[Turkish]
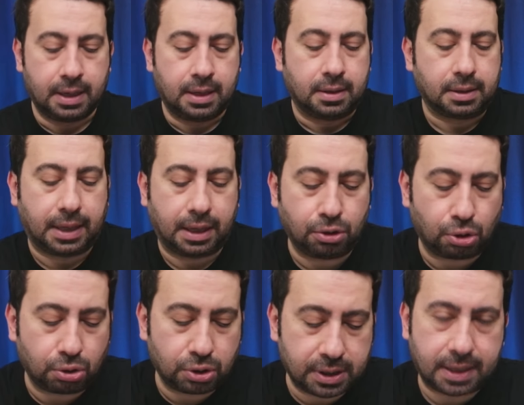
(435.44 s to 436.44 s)
Geri
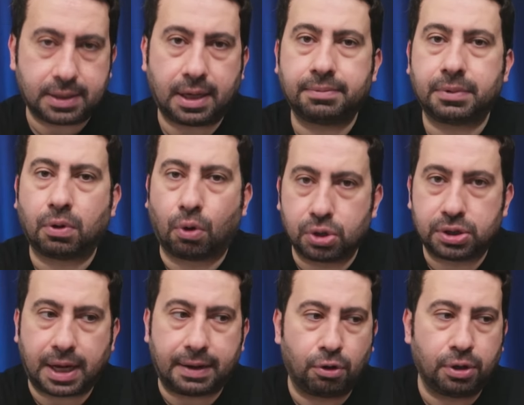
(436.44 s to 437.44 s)
dörtlü zaten
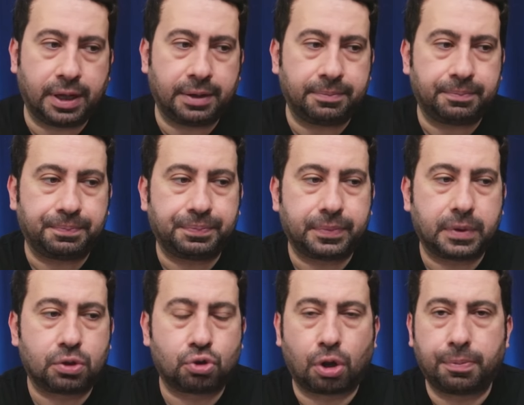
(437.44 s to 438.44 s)
Osterwolde,
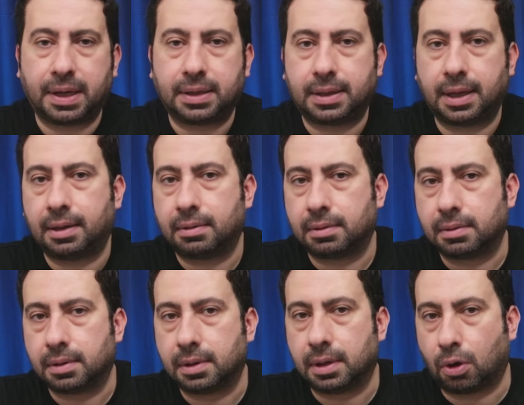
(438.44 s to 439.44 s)
sol bekte
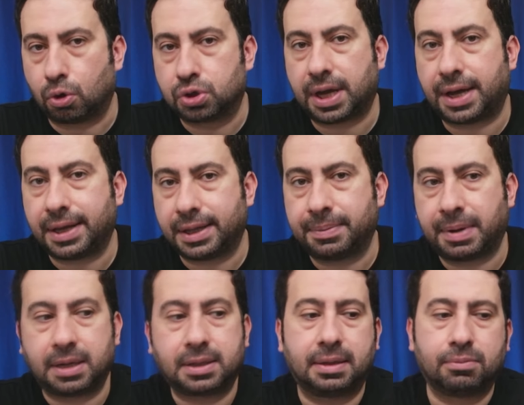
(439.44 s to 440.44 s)
e, Osayi ya da
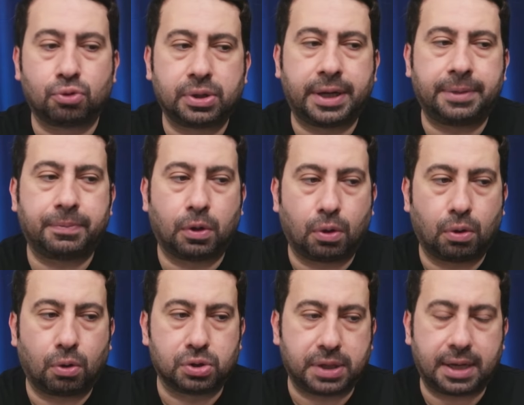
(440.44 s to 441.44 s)
Merki burada
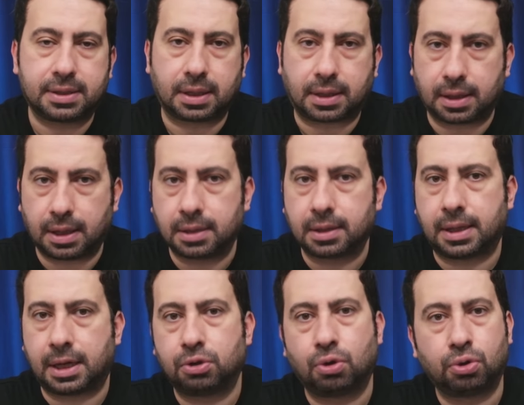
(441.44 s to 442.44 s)
Osay
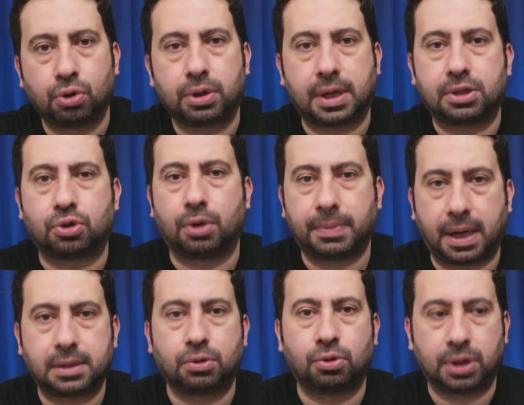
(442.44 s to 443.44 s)
sakatlandıktan döndükten sonra
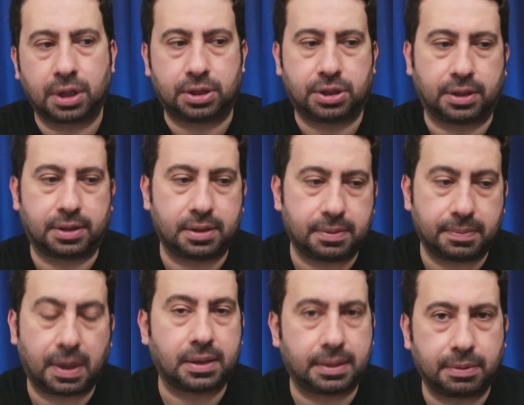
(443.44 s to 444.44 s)
Mert'in önüne geçecektir.
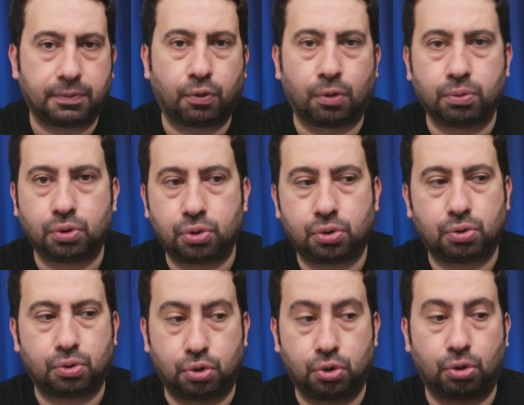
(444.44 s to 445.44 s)
Mert'te bir form düşüş,
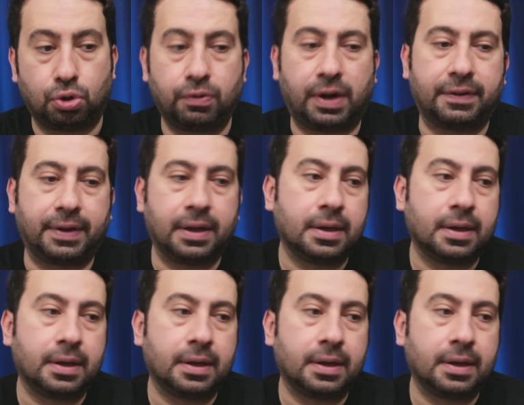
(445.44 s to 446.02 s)
düşüklüğü var ve